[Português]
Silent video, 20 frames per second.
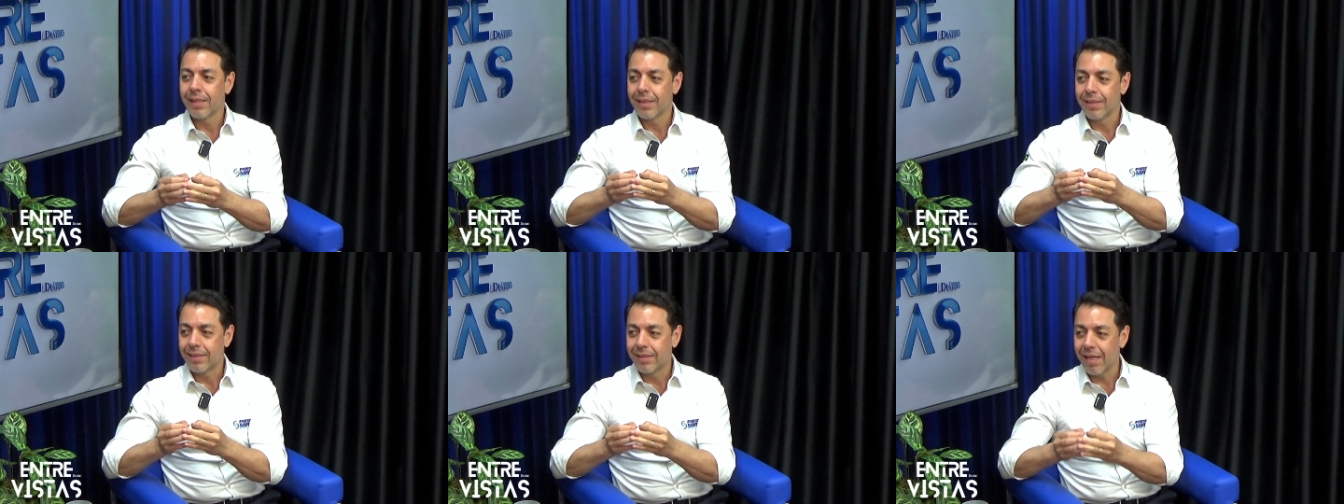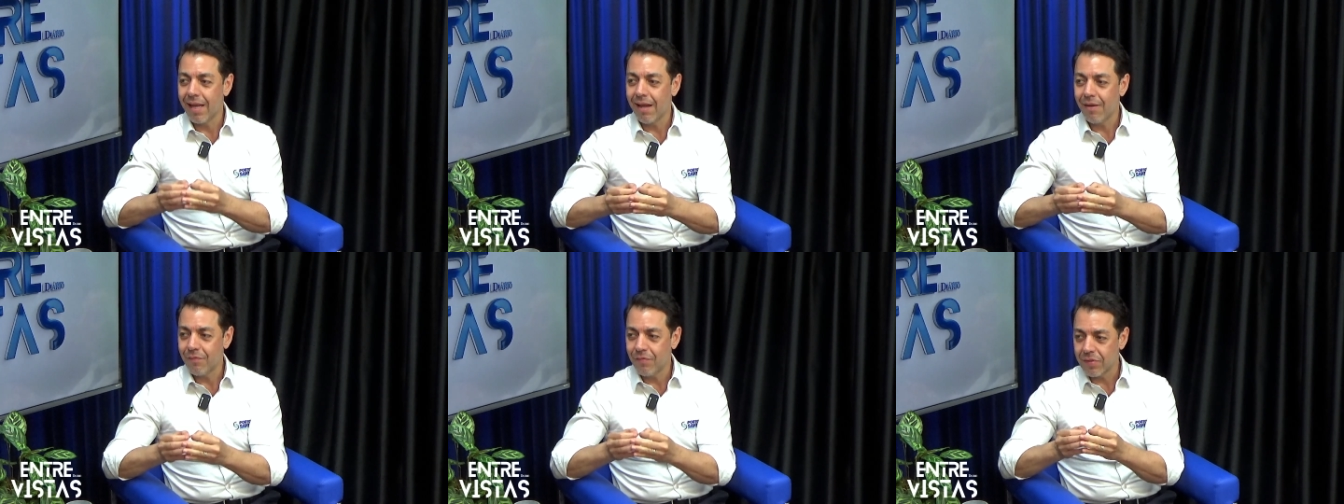
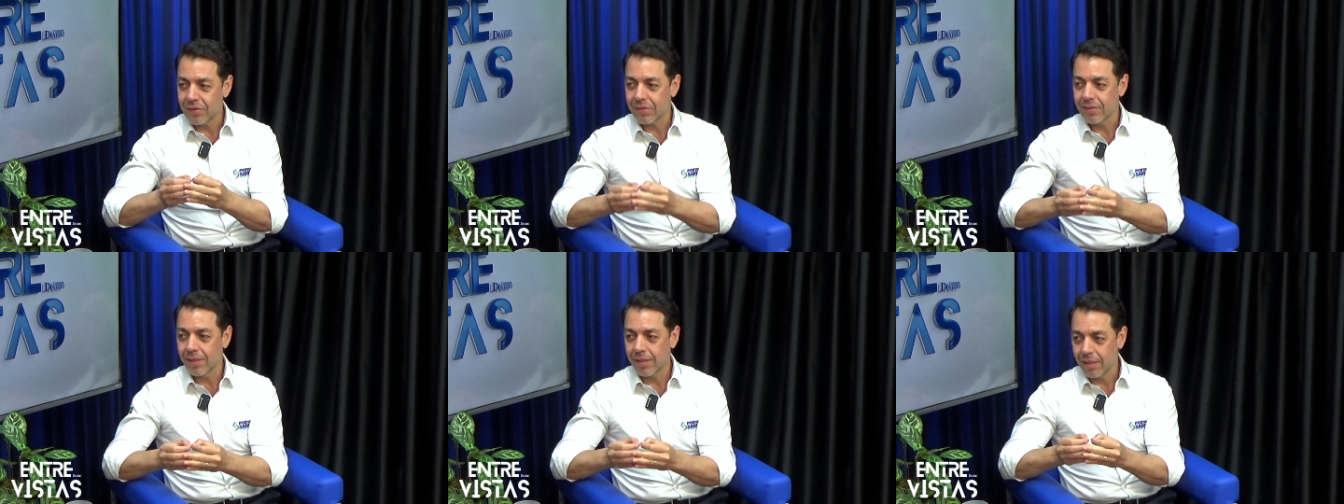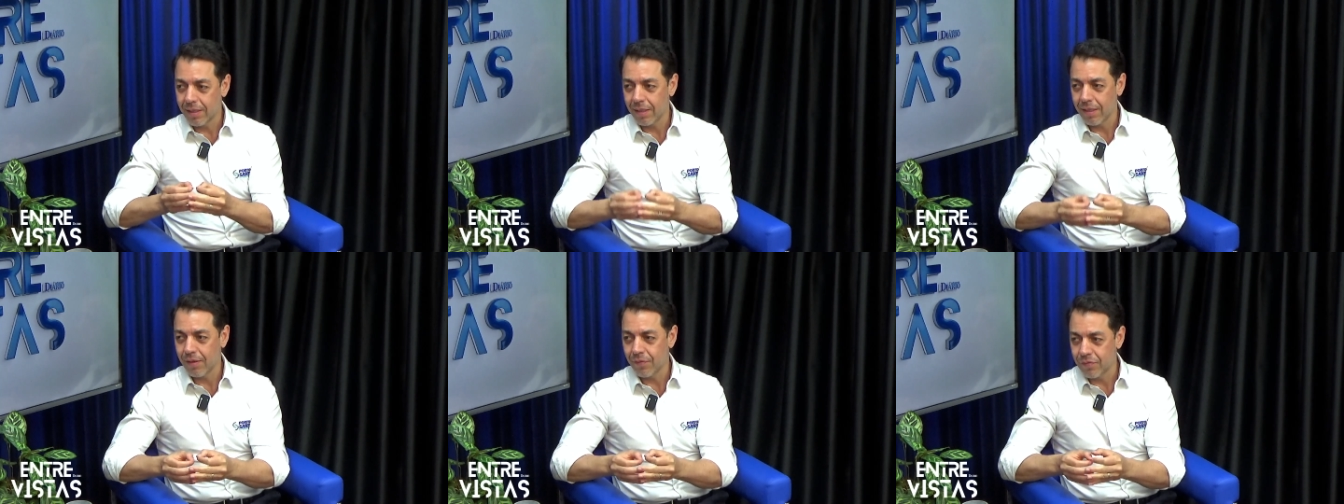deve
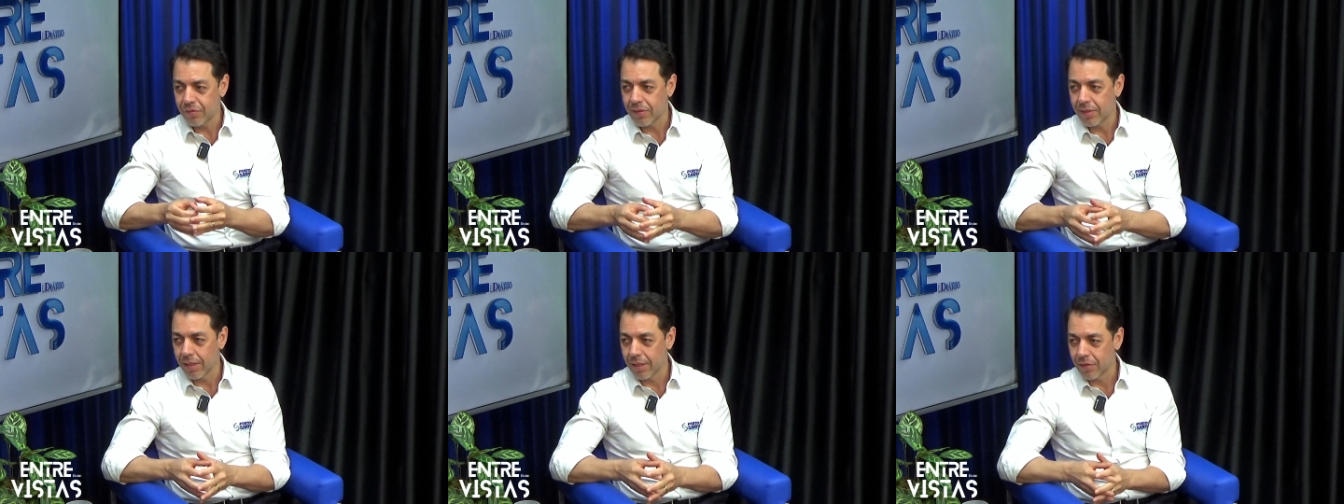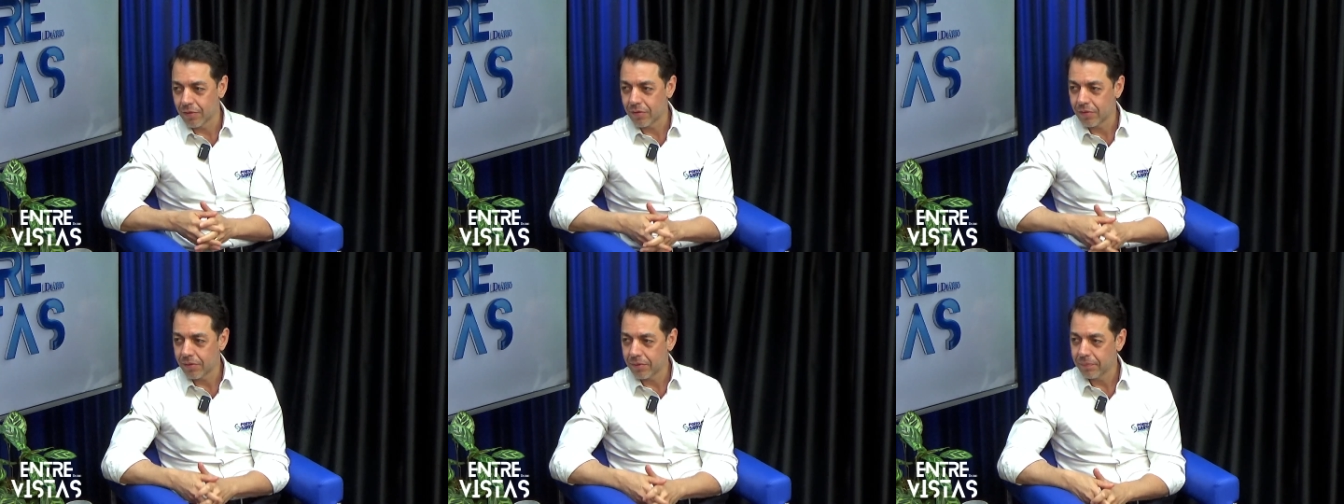ser
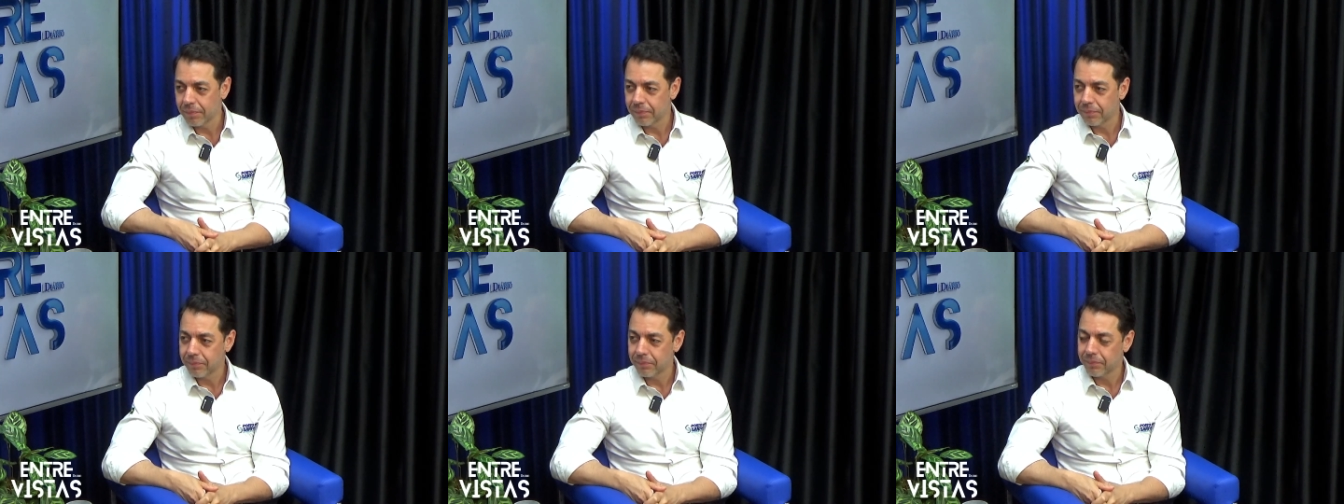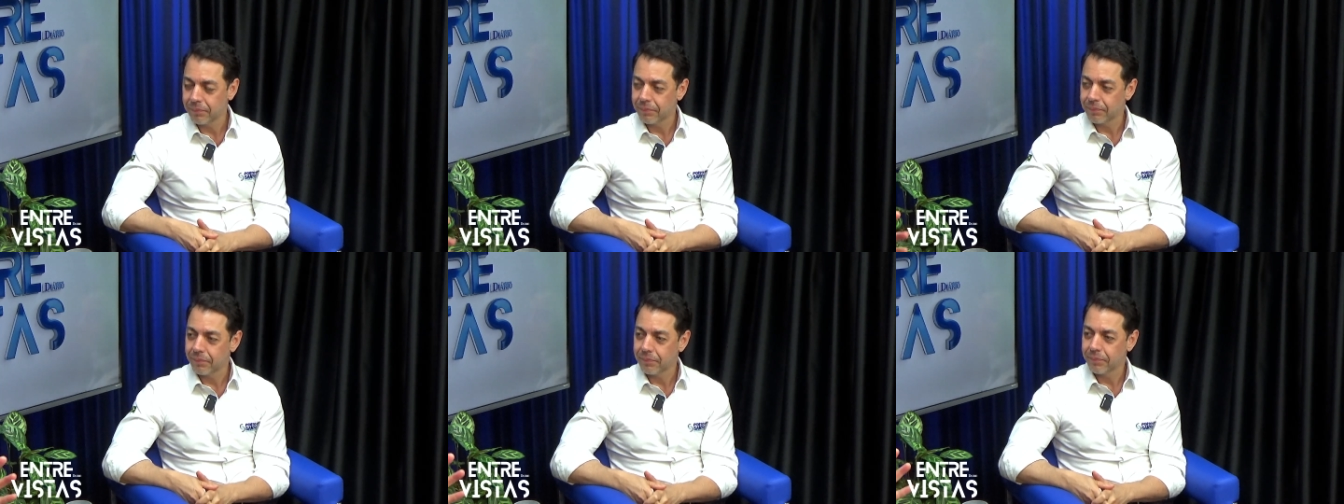eficiente.
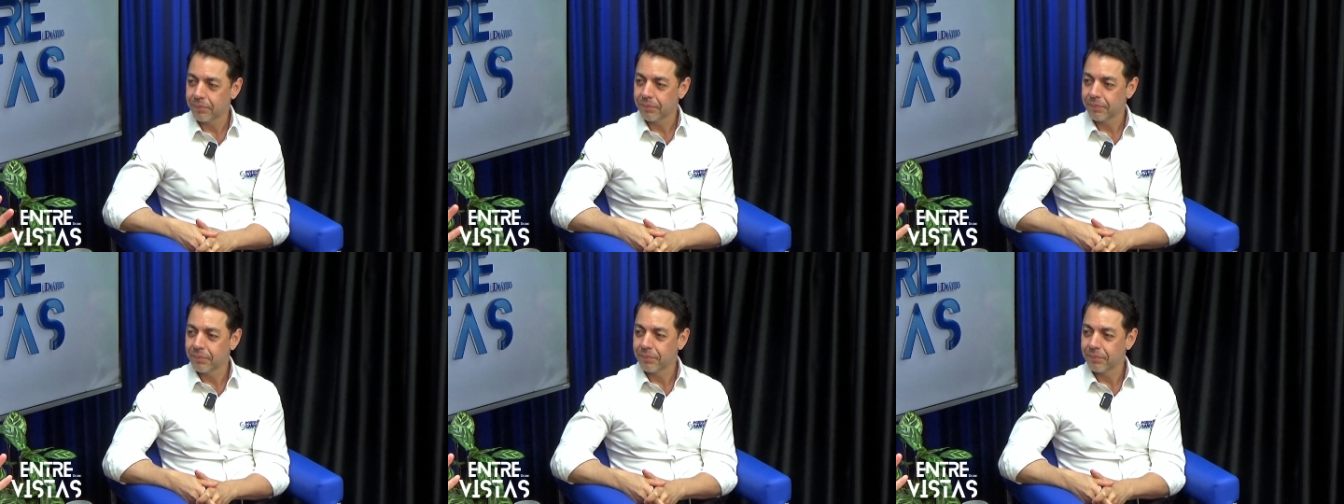Aqui,